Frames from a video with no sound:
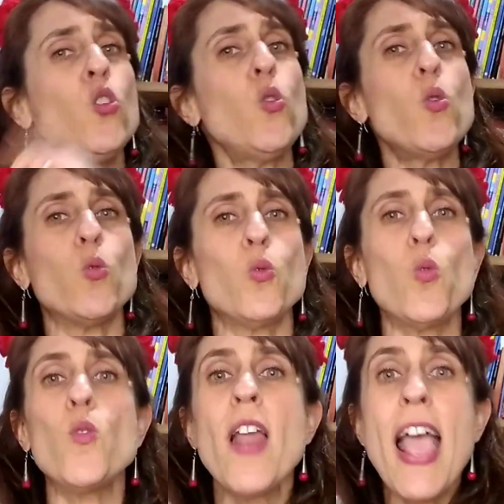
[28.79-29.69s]

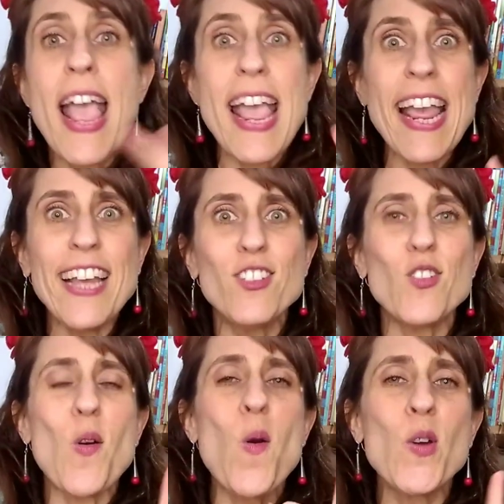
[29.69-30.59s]
Turuntún es
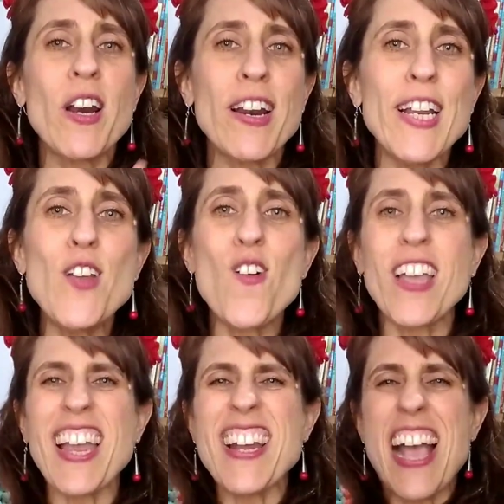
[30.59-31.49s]
un río que